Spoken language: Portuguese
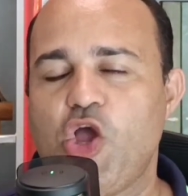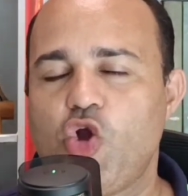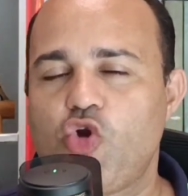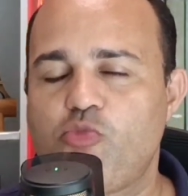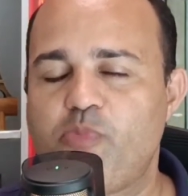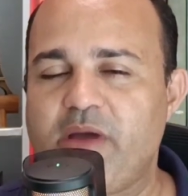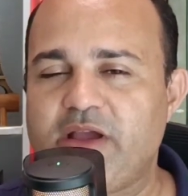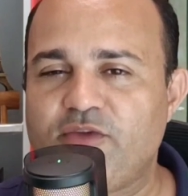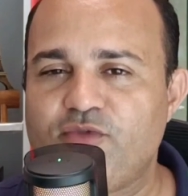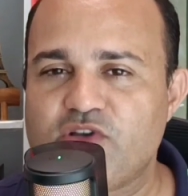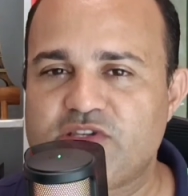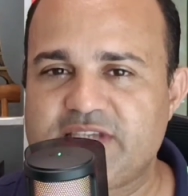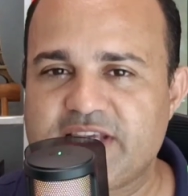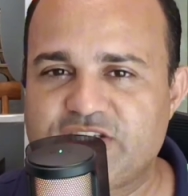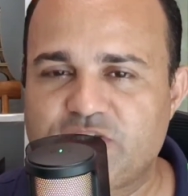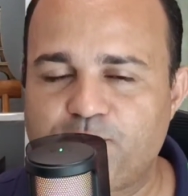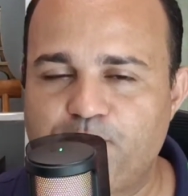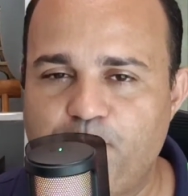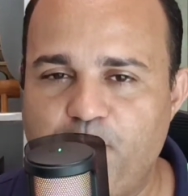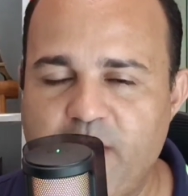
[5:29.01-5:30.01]
Como é que
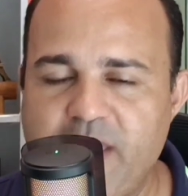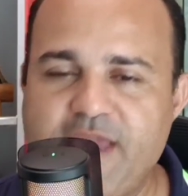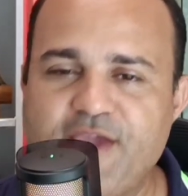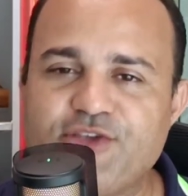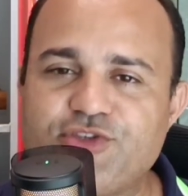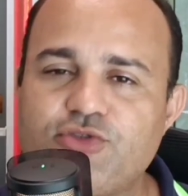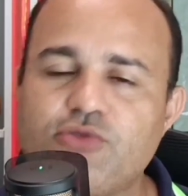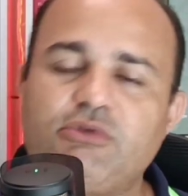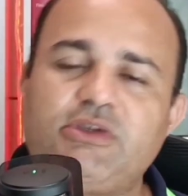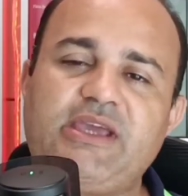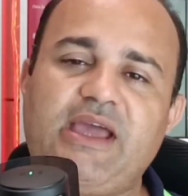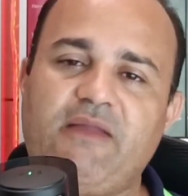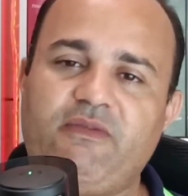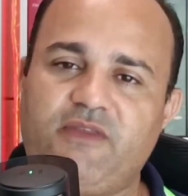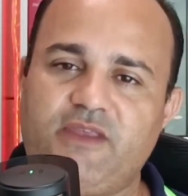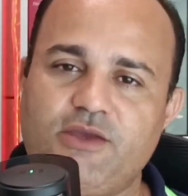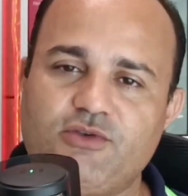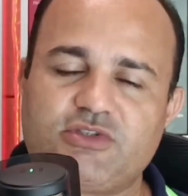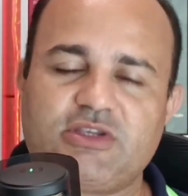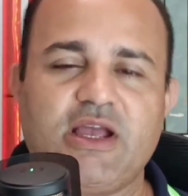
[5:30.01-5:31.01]
vocês pensam que é
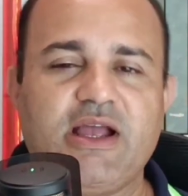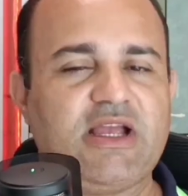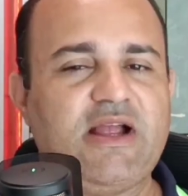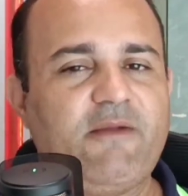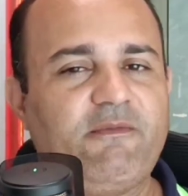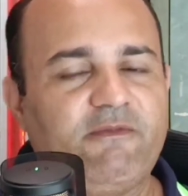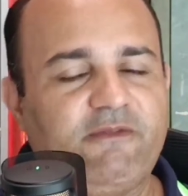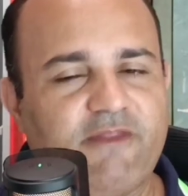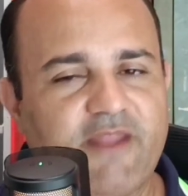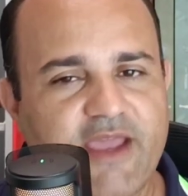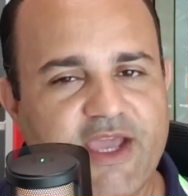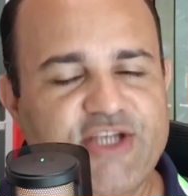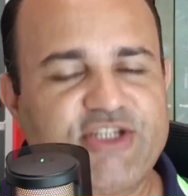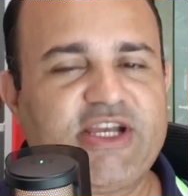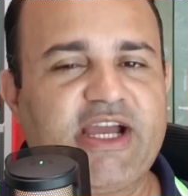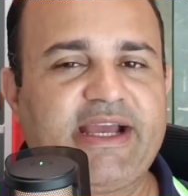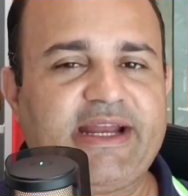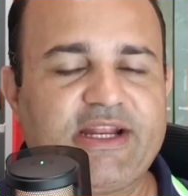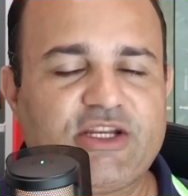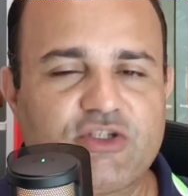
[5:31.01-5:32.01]
Deus? Deixa
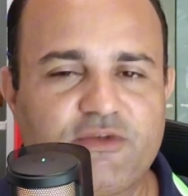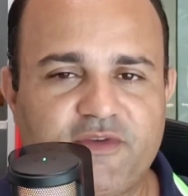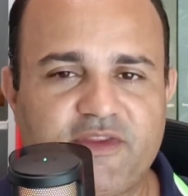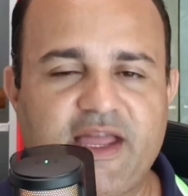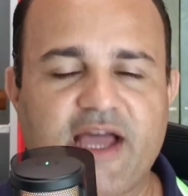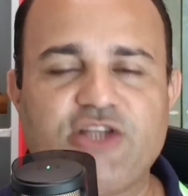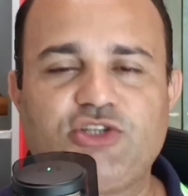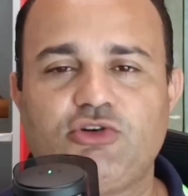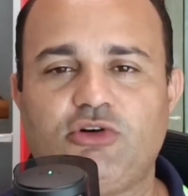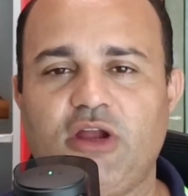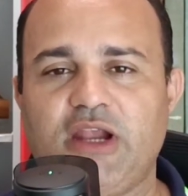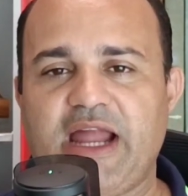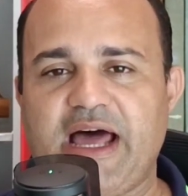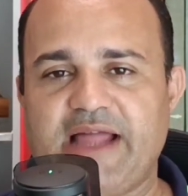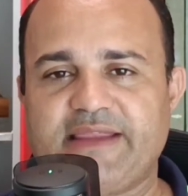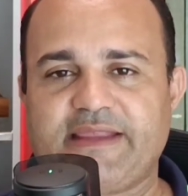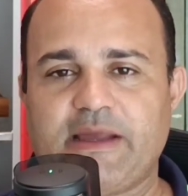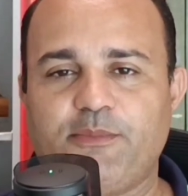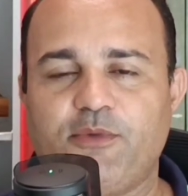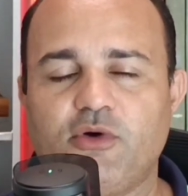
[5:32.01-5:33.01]
a criatividade rolar,
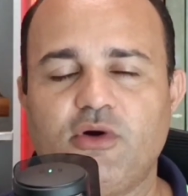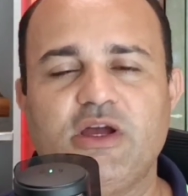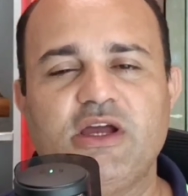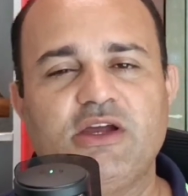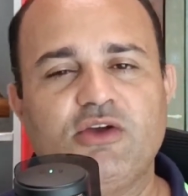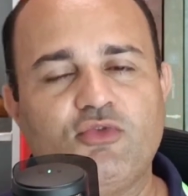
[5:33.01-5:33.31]
tá bom?